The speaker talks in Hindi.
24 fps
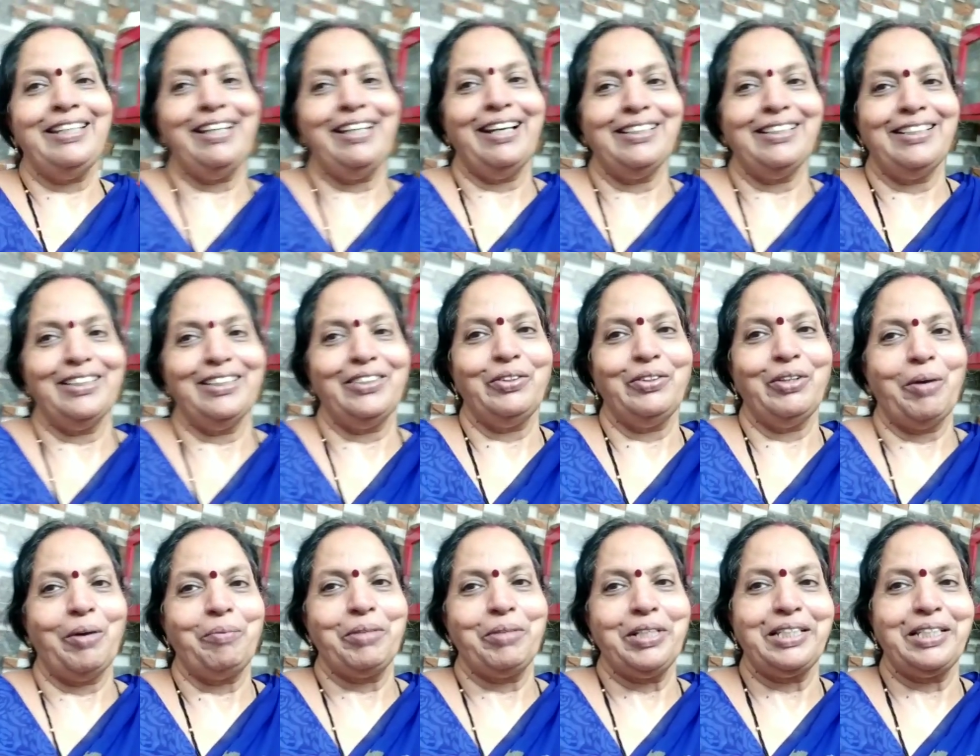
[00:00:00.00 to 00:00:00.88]
ही आ जाती
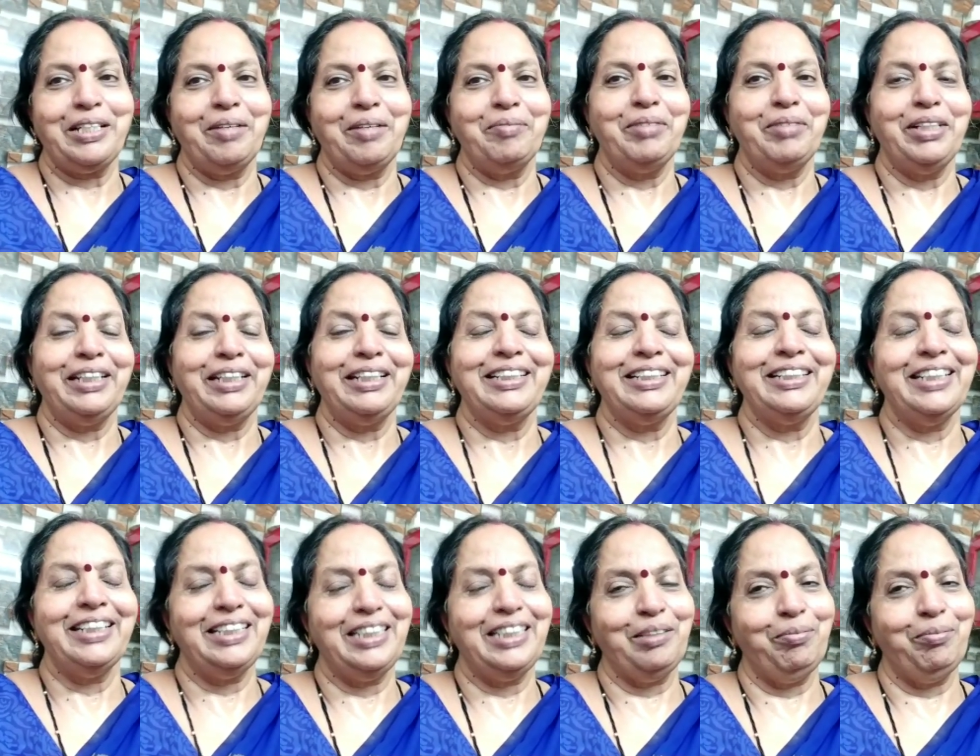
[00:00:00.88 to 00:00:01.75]
हूँ आपके सामने
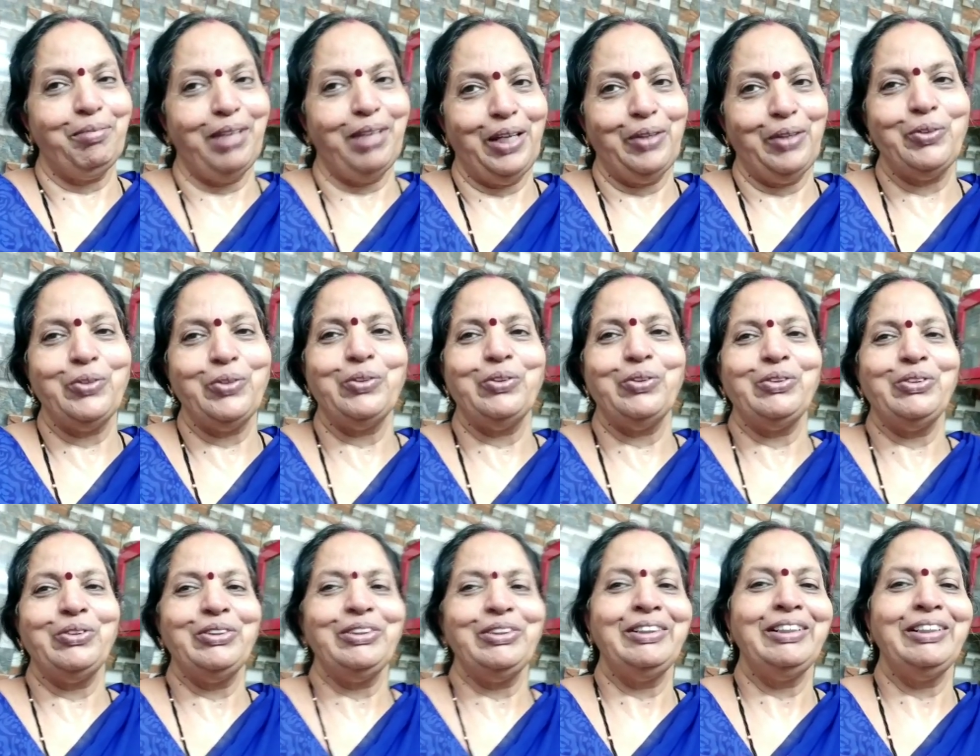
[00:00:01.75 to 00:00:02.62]
जैसी मैं हूँ
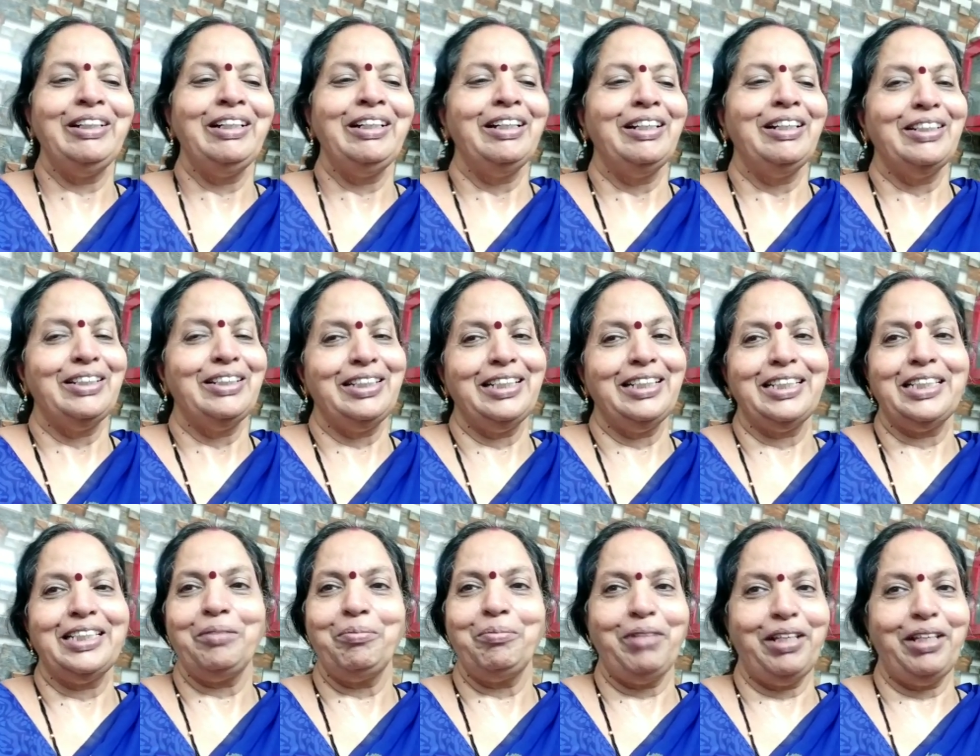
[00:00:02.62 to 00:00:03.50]

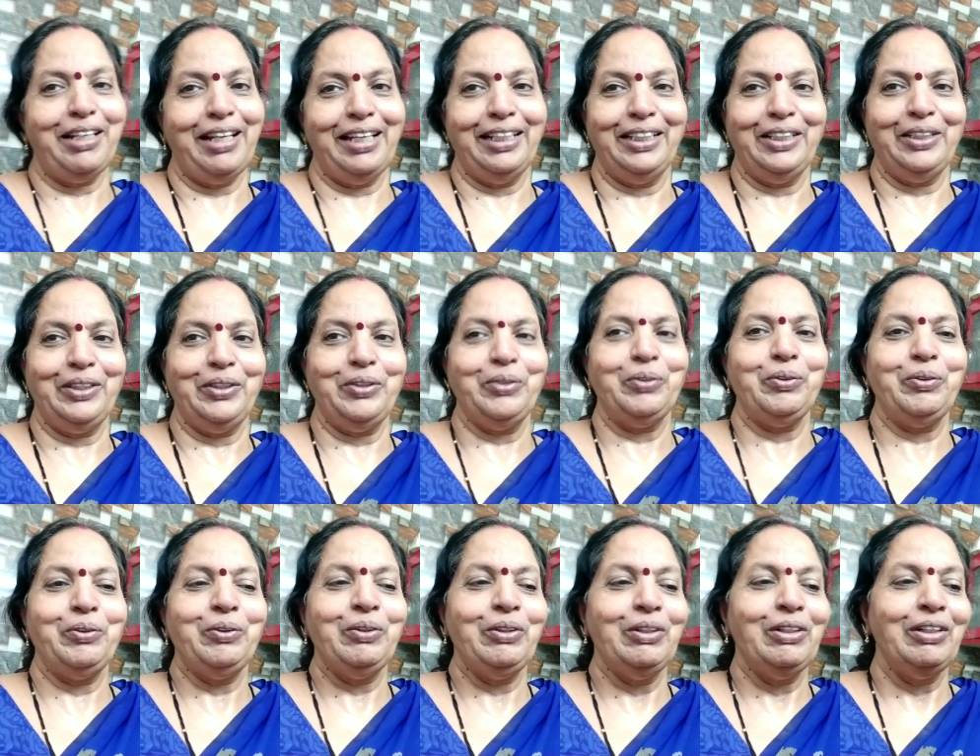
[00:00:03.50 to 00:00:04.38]
जैसी मैं रहती
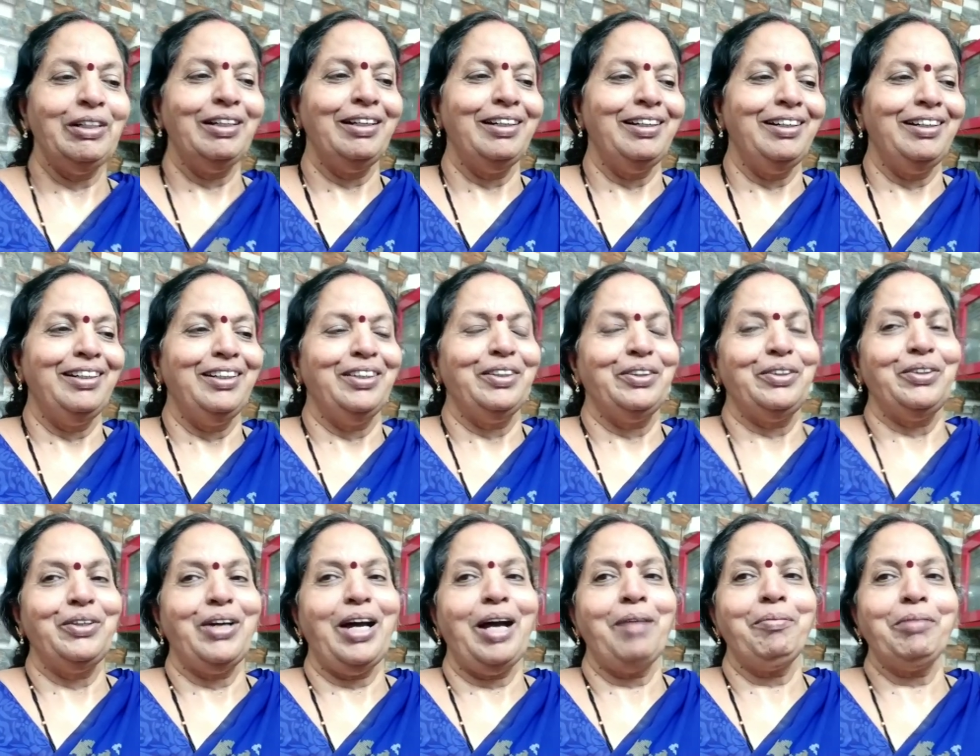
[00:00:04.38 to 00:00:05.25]
हूँ
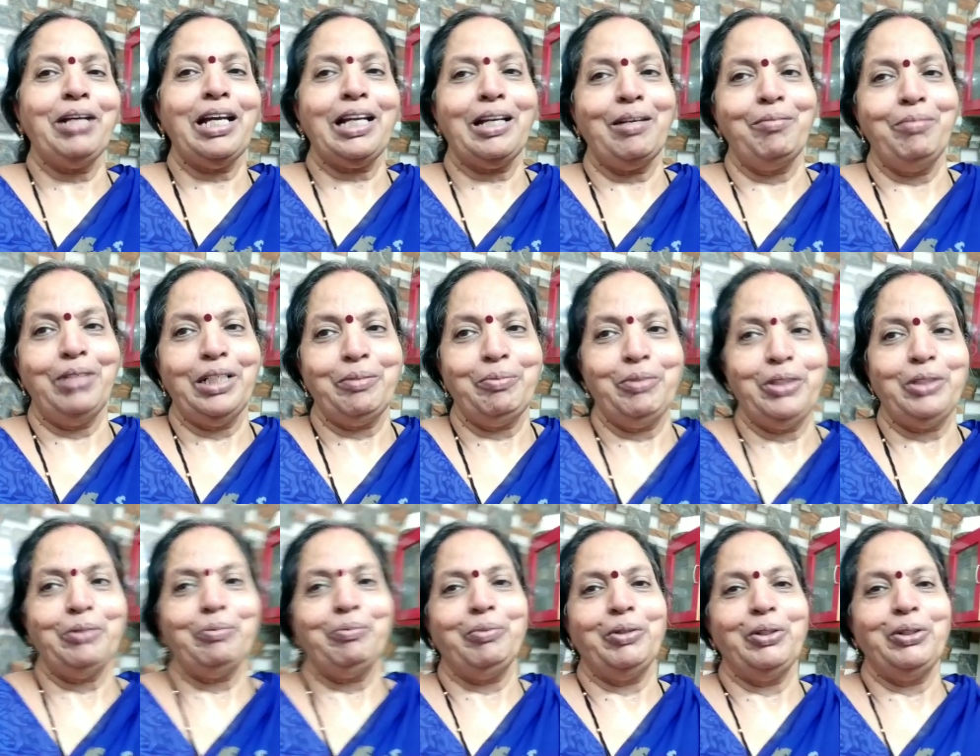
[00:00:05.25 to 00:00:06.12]
तो आपका कमेंट
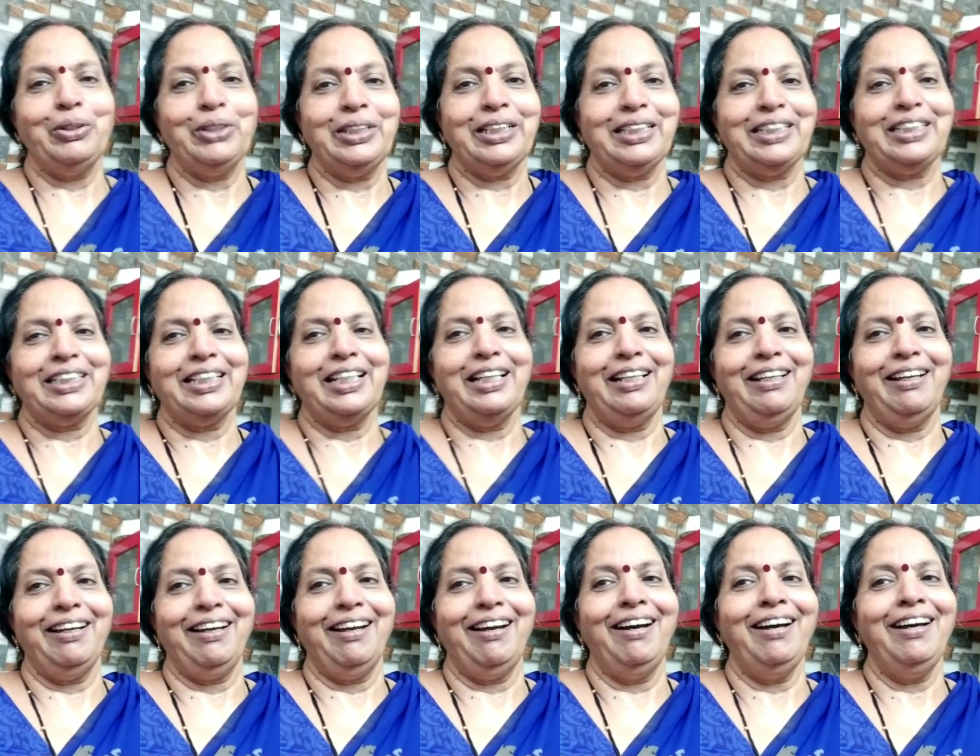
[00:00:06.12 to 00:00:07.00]
मुझे बहुत अच्छा
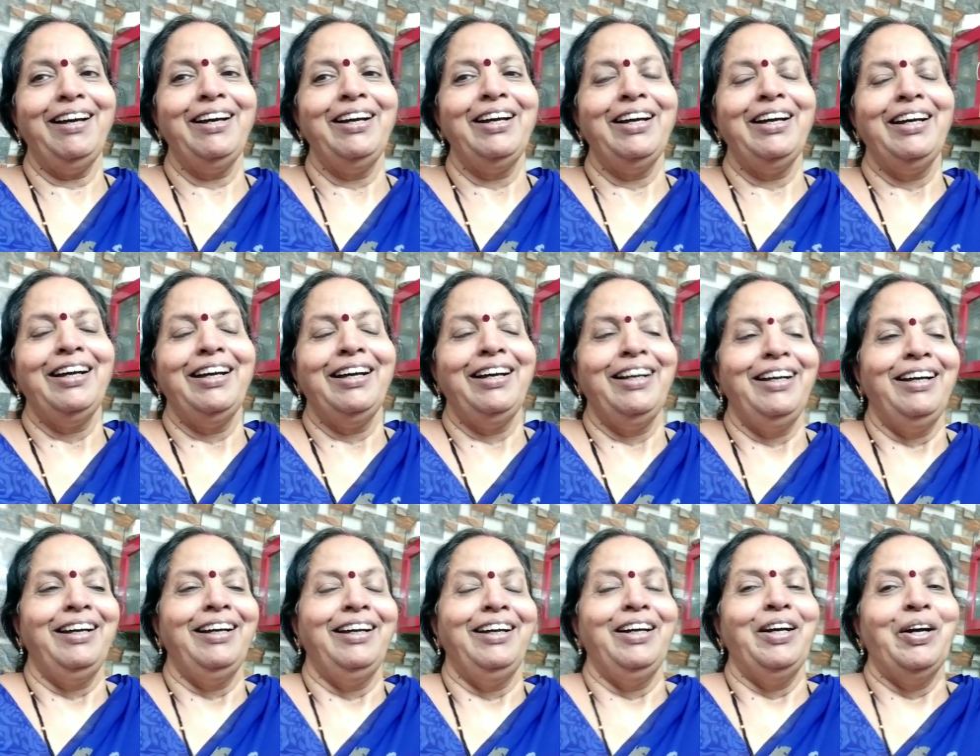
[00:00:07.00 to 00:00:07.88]
लगा
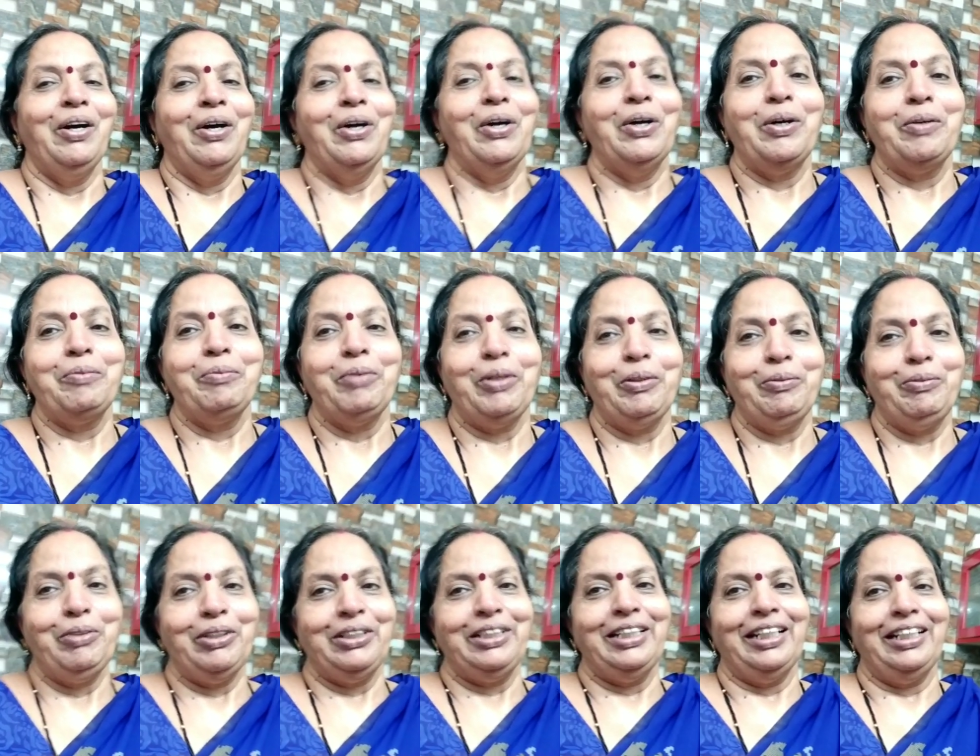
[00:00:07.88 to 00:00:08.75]
और बहुत
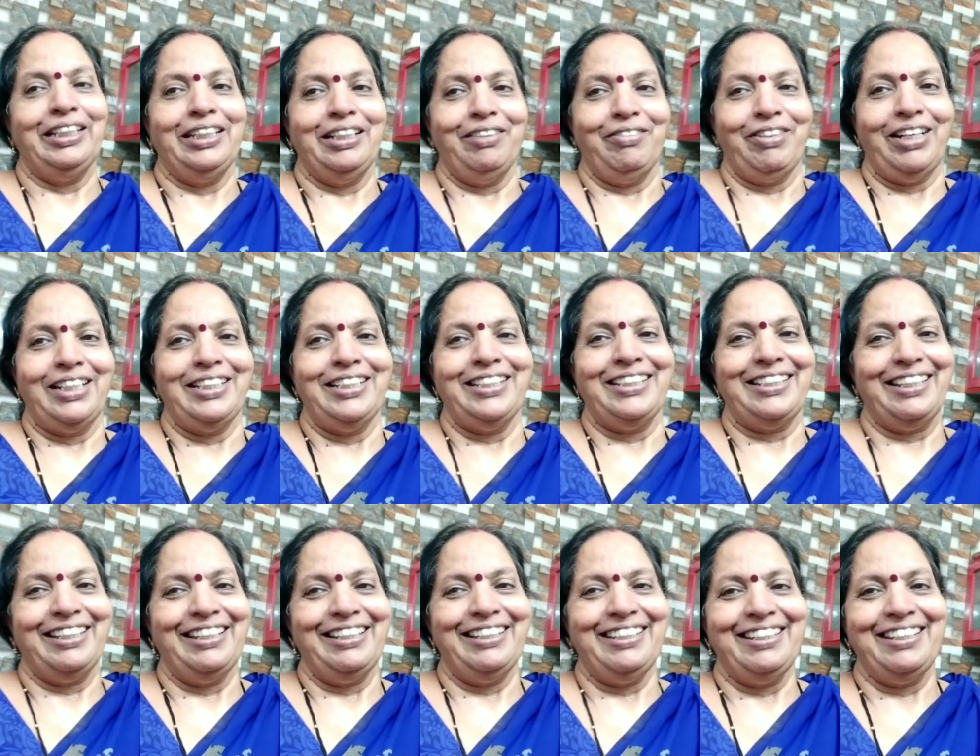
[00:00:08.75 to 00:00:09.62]
बहुत धन्यवाद
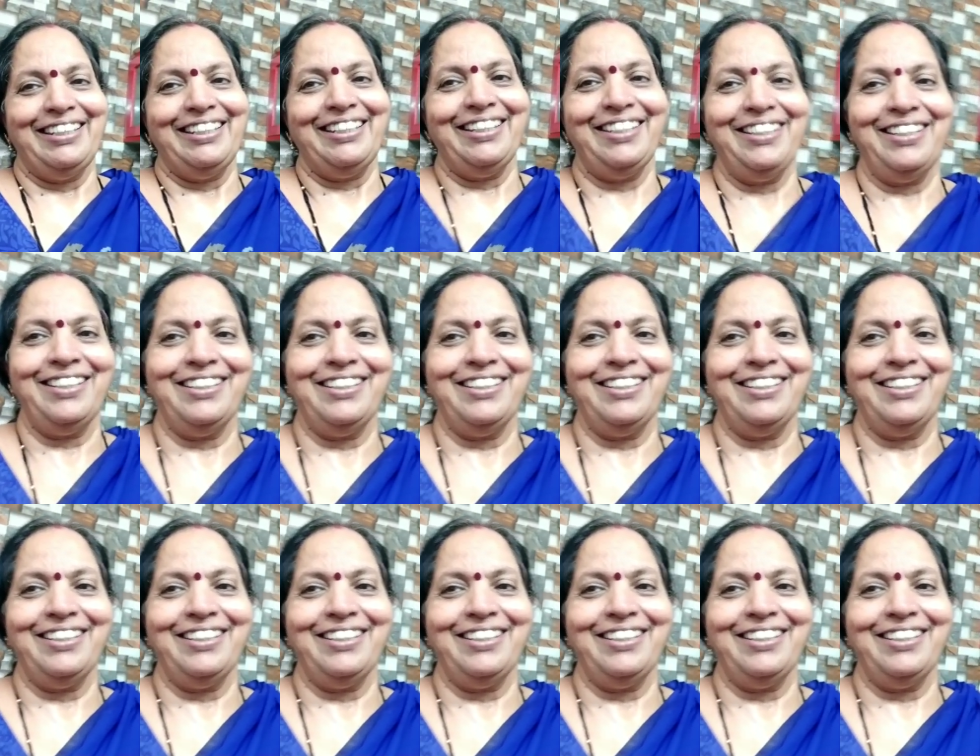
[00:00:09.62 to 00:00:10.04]
इसके लिए